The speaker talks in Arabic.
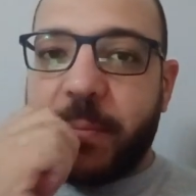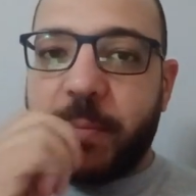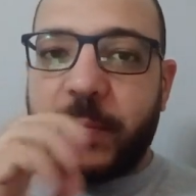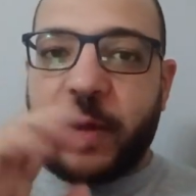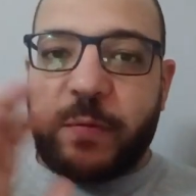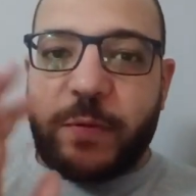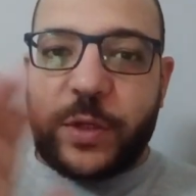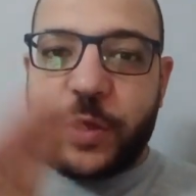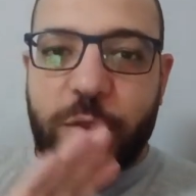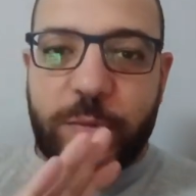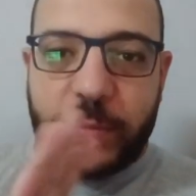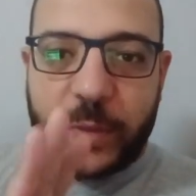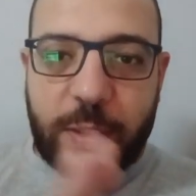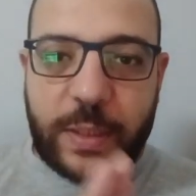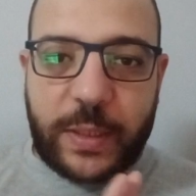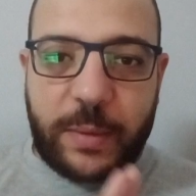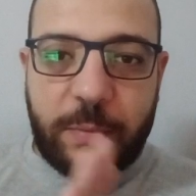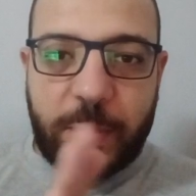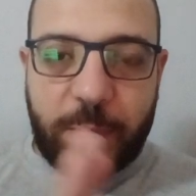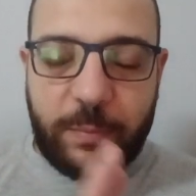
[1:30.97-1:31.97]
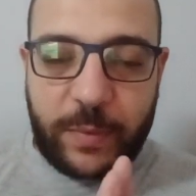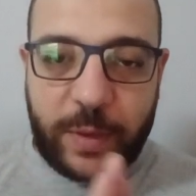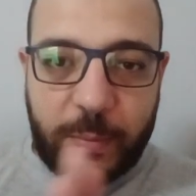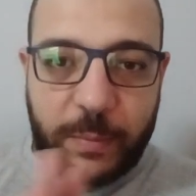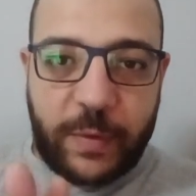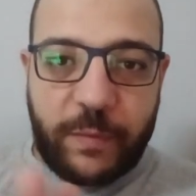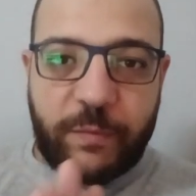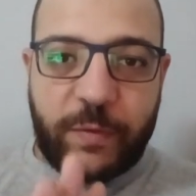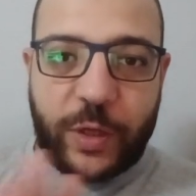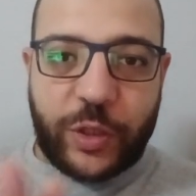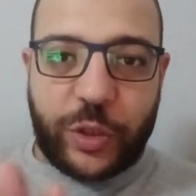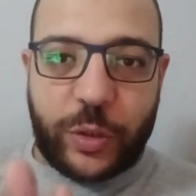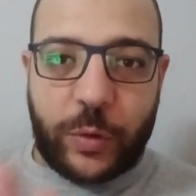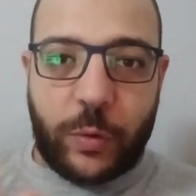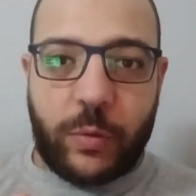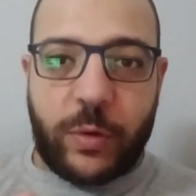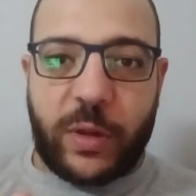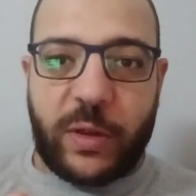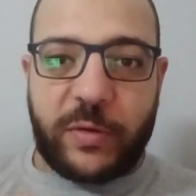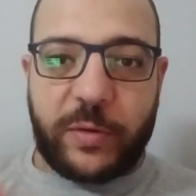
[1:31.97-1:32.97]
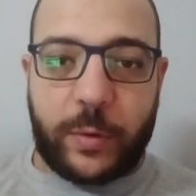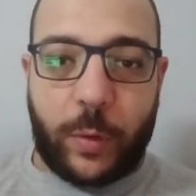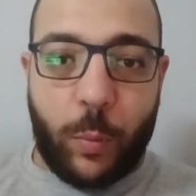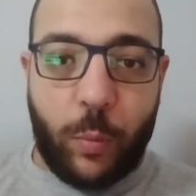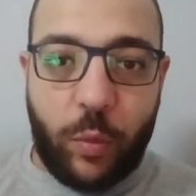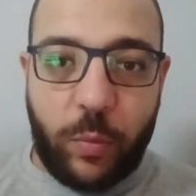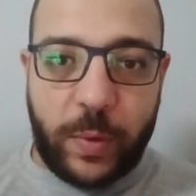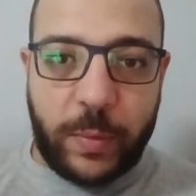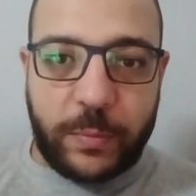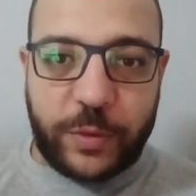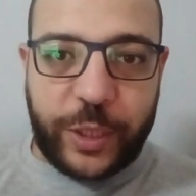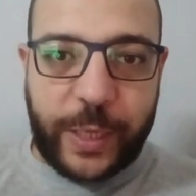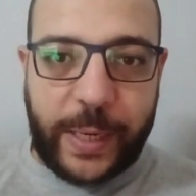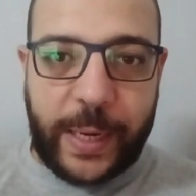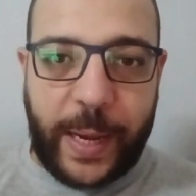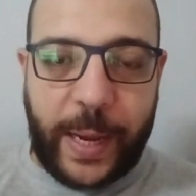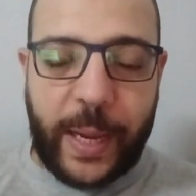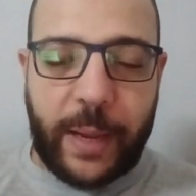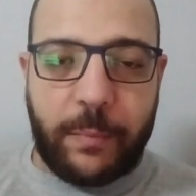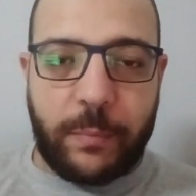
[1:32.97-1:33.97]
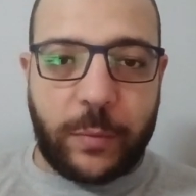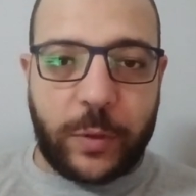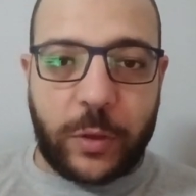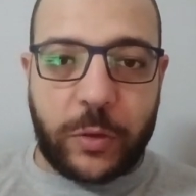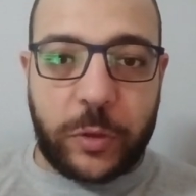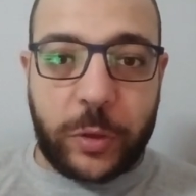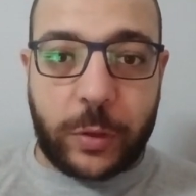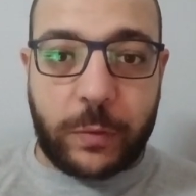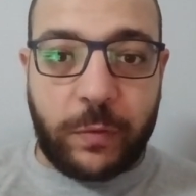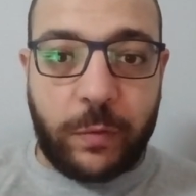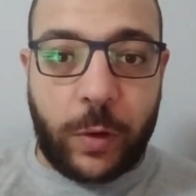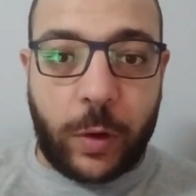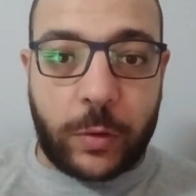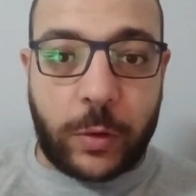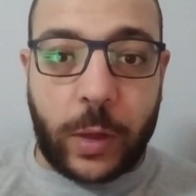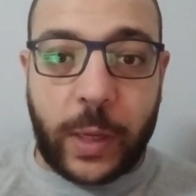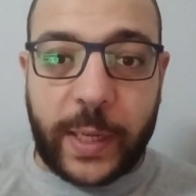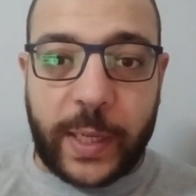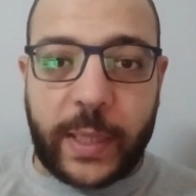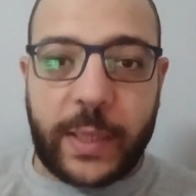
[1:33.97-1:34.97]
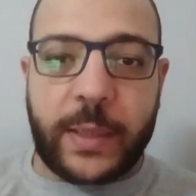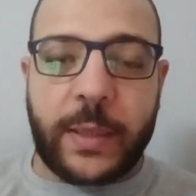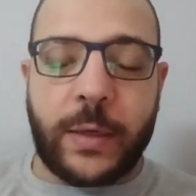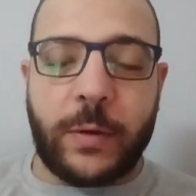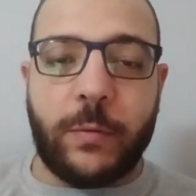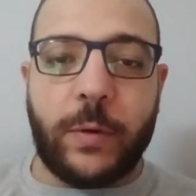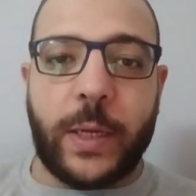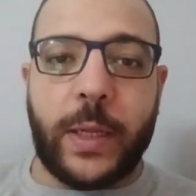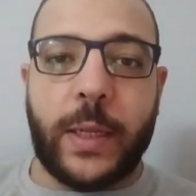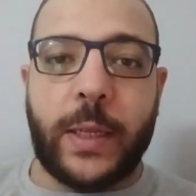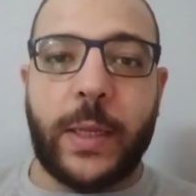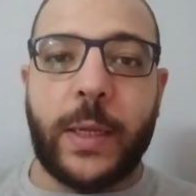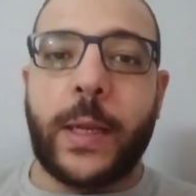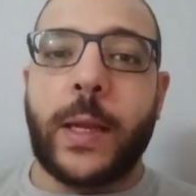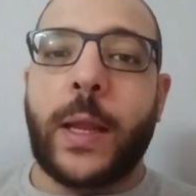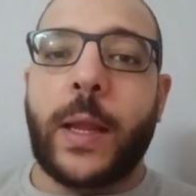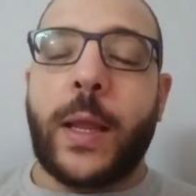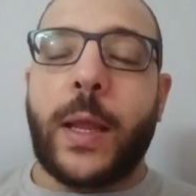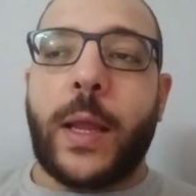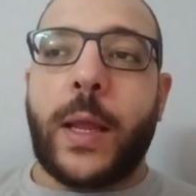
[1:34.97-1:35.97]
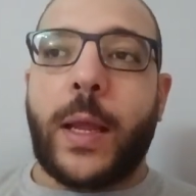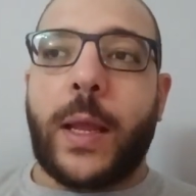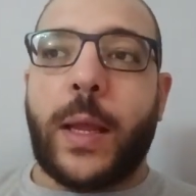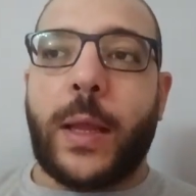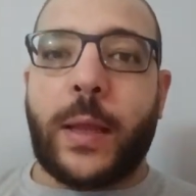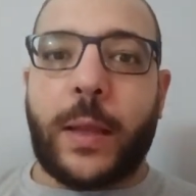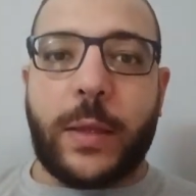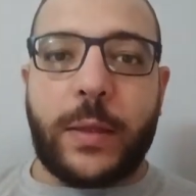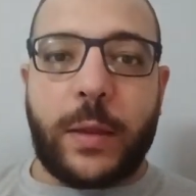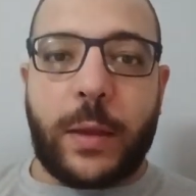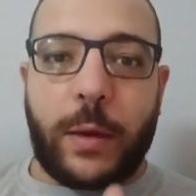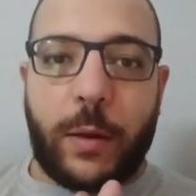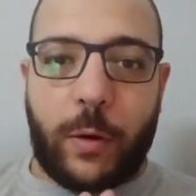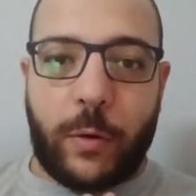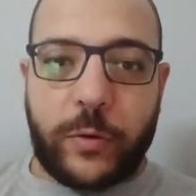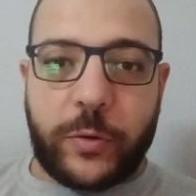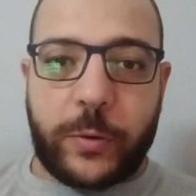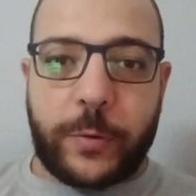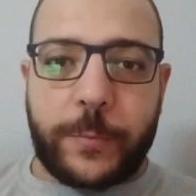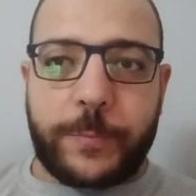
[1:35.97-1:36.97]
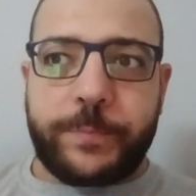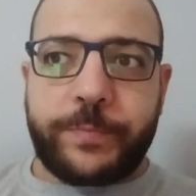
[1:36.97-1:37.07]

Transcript: مفيش ده ما ده ما ينفعش ان هو يحصل عموما بشكل عام تصرف خطا جدا ولكن آه، ده اللي حصل